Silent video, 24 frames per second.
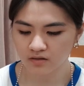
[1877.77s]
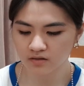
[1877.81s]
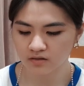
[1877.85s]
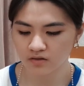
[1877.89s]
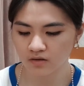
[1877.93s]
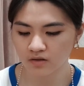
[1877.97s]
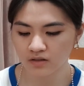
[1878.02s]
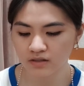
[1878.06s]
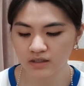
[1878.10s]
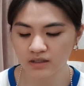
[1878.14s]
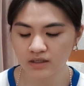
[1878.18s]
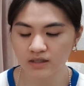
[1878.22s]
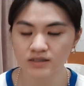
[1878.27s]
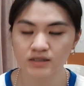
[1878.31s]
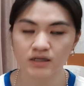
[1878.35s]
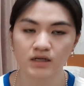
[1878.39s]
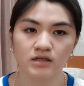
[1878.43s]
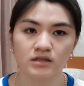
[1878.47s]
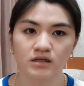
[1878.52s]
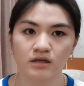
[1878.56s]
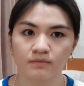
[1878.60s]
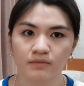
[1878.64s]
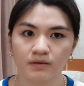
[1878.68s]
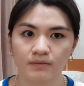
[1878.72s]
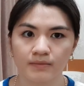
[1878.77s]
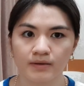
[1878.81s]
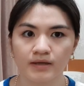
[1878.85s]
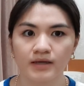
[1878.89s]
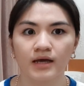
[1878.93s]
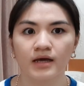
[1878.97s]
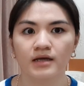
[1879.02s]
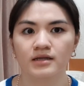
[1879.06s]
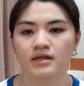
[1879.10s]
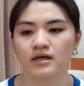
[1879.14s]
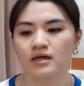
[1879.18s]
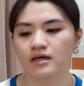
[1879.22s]
So, hindi na sila
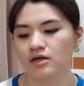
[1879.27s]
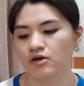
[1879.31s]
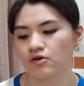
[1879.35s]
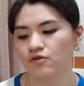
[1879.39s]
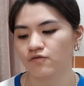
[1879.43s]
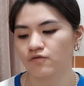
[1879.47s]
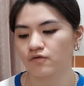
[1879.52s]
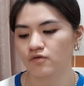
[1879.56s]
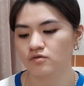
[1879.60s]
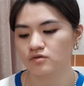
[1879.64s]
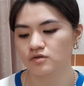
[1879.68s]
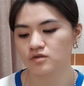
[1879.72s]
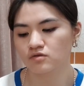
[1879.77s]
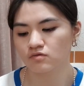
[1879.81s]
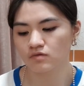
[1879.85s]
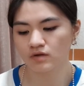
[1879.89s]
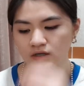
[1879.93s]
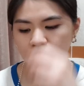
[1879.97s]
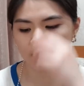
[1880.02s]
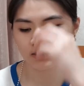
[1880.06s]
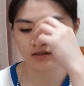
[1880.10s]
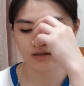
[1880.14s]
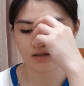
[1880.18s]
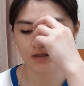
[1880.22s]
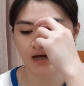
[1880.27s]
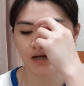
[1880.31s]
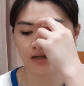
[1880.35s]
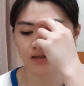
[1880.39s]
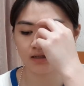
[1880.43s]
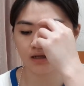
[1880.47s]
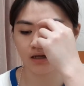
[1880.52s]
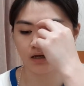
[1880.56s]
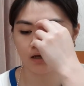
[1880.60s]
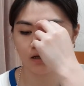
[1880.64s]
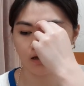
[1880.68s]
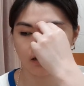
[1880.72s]
nagbibigay ng earphones tulad ng
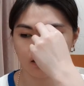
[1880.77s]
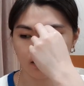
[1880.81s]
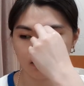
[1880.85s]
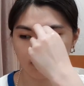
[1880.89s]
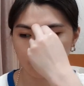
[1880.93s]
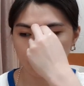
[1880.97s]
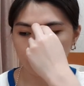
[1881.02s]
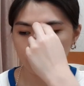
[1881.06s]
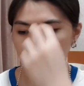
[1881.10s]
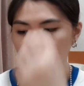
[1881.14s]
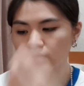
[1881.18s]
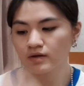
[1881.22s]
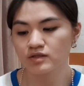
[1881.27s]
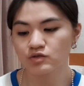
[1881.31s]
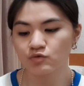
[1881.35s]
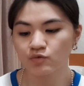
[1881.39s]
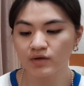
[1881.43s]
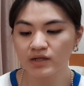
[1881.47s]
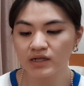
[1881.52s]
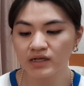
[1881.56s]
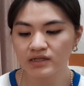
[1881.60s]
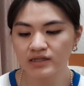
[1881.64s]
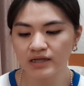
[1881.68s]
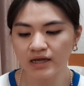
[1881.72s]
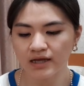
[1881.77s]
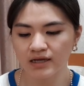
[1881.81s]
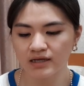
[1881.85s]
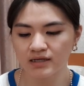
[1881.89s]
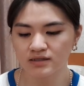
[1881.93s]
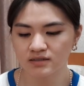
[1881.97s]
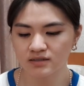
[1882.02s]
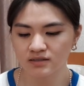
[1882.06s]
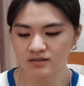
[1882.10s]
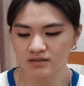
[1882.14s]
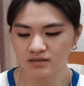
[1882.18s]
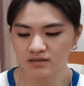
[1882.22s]
dati. So, it's really
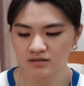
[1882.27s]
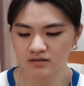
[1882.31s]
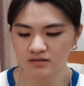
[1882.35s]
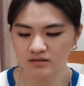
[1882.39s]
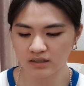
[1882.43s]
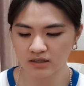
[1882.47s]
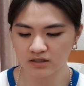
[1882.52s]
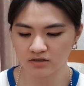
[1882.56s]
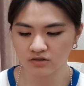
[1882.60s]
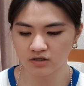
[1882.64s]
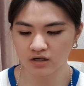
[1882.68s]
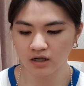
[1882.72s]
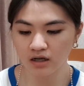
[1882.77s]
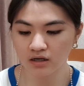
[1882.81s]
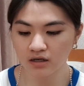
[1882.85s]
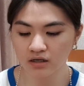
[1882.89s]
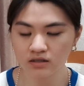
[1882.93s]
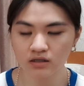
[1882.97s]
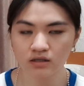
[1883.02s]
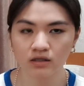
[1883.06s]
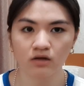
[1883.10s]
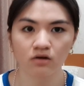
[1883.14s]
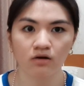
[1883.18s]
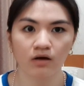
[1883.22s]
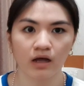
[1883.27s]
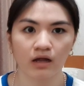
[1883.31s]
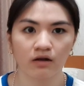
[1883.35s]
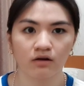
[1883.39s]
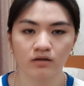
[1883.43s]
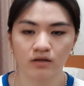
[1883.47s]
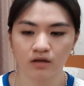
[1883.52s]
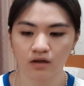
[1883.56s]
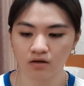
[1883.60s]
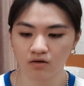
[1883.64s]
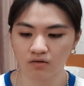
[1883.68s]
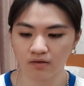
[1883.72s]
nice. Actually, ang ganda ng
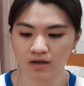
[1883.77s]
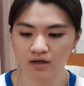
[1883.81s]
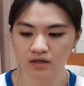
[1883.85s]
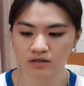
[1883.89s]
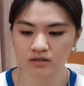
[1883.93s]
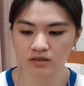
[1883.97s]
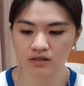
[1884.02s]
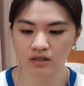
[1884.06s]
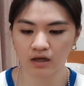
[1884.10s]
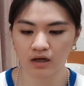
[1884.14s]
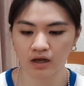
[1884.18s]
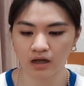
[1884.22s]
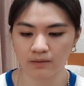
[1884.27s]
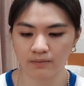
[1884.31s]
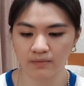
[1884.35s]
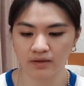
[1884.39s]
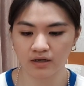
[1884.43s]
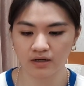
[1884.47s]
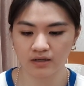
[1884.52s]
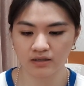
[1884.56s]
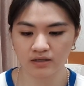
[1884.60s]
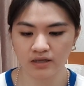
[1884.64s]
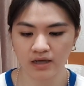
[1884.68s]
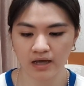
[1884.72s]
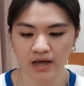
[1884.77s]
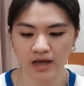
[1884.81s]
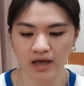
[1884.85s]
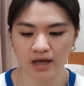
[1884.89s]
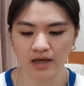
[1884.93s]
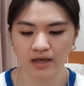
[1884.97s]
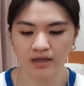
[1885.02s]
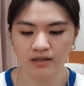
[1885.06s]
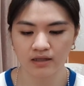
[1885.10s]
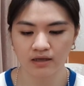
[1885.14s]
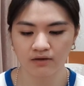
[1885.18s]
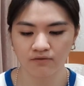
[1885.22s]
ang quality ng camera
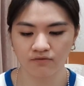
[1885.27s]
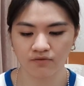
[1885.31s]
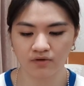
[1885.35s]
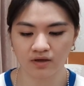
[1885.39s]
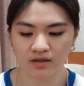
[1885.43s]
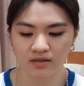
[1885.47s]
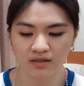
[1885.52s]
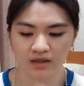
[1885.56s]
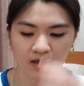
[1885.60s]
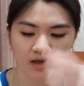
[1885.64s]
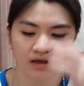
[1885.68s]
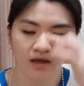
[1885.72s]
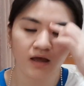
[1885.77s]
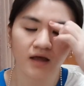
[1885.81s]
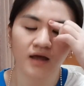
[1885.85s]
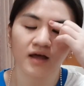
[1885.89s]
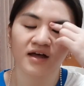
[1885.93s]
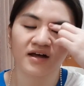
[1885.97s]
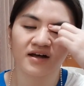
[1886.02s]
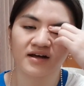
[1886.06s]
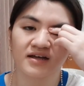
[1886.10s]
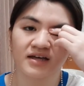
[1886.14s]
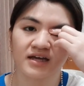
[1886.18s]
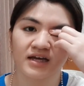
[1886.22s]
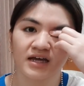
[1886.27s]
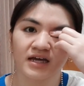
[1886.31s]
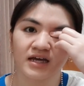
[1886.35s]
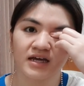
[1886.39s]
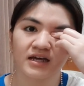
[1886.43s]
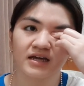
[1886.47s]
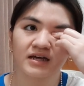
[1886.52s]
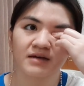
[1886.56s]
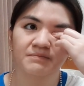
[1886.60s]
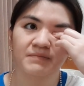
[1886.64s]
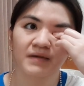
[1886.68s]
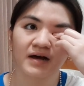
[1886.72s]
niya and everything.
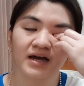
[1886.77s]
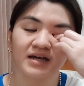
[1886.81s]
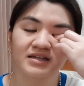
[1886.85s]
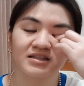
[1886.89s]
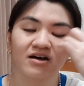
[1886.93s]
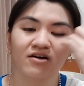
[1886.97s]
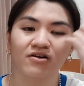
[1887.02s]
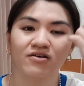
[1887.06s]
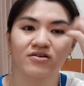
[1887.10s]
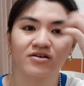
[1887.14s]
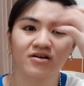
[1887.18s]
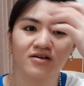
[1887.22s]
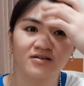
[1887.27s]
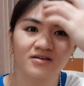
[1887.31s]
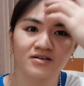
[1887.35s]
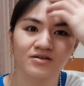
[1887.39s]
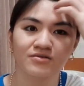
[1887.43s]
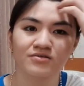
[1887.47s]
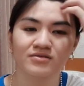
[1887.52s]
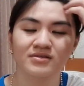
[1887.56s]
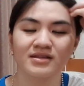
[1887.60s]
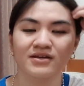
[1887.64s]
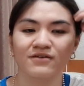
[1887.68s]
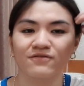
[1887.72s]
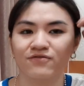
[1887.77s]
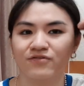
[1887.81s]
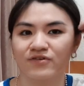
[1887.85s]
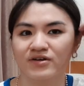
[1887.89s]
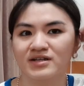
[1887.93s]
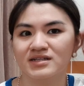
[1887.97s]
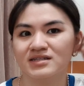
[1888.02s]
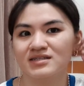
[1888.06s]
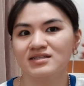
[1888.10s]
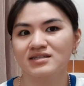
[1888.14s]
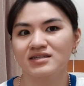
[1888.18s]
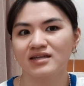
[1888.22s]
Ipakita ko yung, yung
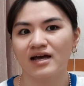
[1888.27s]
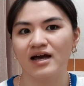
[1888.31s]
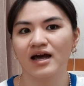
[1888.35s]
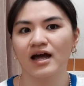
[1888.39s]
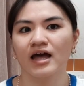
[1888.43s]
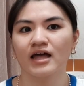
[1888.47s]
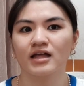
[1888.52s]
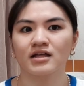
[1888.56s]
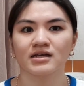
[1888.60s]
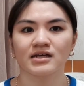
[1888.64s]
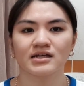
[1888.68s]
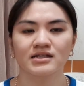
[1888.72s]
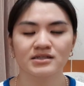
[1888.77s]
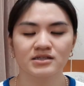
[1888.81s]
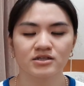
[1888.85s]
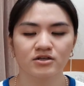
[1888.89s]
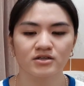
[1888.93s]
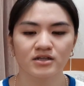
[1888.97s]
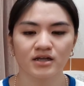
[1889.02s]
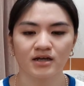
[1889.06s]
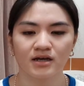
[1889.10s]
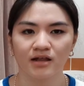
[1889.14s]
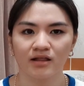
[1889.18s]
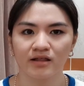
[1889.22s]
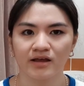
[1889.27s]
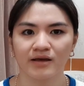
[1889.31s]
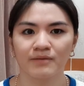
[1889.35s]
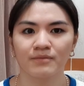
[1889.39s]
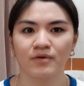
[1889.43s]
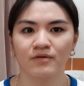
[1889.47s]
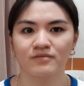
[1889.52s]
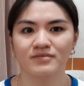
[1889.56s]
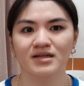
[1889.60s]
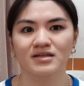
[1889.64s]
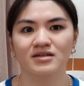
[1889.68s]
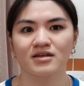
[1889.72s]
difference niya. I'll insert a clip
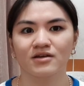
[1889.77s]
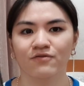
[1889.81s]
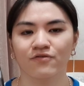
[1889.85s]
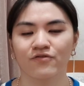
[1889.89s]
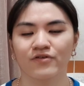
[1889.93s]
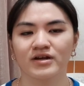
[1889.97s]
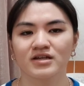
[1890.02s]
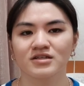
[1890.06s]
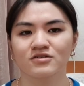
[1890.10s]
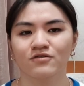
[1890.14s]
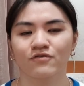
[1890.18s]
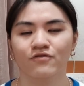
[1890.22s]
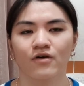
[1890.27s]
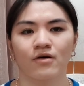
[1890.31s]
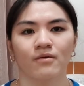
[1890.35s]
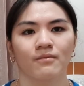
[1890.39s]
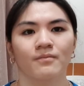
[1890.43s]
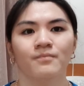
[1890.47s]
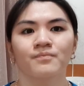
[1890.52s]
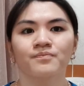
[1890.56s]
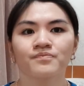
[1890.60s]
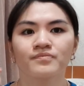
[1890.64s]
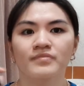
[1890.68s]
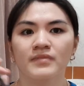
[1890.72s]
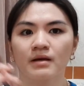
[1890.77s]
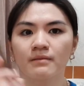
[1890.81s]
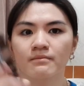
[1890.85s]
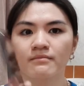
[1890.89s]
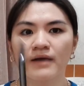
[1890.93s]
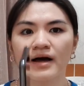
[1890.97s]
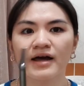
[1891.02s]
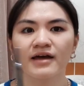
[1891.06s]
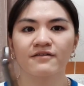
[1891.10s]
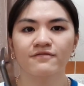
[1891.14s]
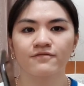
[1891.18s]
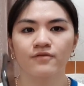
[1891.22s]
of the difference from
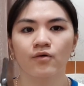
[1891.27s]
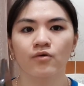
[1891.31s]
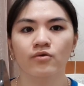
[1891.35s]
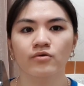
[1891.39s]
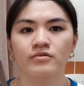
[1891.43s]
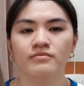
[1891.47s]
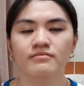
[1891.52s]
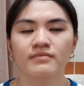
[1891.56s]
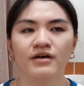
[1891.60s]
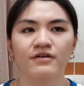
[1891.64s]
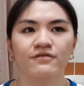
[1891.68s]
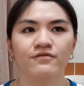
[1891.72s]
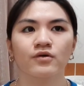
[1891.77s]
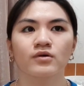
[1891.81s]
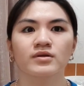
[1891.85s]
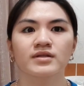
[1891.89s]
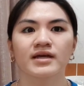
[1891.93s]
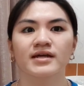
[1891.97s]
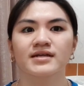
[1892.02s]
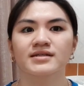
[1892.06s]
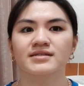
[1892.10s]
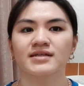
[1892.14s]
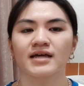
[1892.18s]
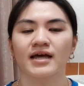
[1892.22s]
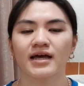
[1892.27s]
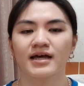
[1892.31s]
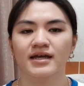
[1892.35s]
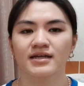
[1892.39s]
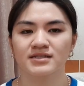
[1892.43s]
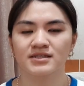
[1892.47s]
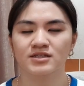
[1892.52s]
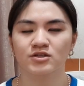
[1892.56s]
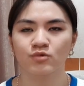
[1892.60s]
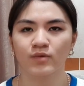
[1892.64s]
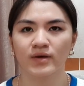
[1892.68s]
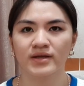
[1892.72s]
my phone. My phone is
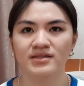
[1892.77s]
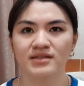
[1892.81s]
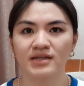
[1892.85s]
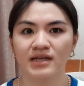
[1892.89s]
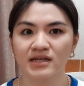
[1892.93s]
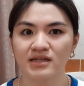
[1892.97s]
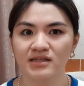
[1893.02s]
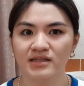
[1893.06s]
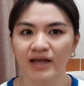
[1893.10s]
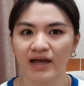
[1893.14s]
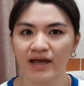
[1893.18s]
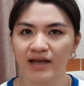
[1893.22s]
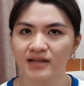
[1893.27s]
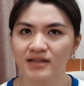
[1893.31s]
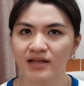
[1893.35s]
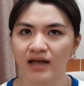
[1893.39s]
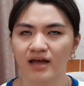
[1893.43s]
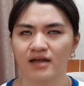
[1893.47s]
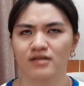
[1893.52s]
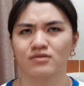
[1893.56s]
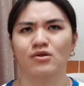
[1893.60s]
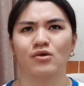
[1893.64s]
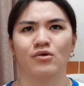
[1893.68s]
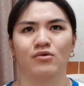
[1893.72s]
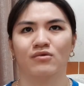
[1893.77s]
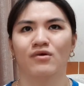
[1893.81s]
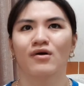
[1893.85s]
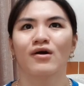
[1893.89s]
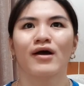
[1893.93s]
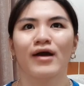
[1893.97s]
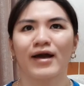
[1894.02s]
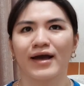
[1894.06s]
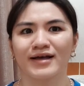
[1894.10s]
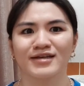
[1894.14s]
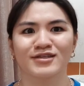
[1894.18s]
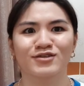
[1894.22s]
S29. and Ah,
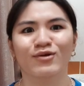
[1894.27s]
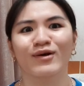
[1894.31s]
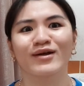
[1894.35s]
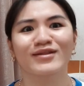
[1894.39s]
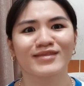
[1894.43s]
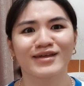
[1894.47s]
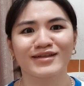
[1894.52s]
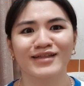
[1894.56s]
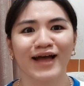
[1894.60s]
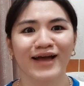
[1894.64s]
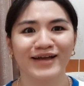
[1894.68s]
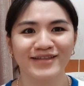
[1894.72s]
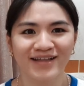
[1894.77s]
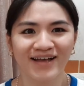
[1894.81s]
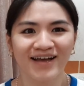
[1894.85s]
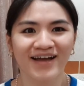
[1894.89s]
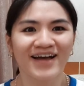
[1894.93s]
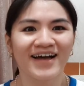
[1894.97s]
S29.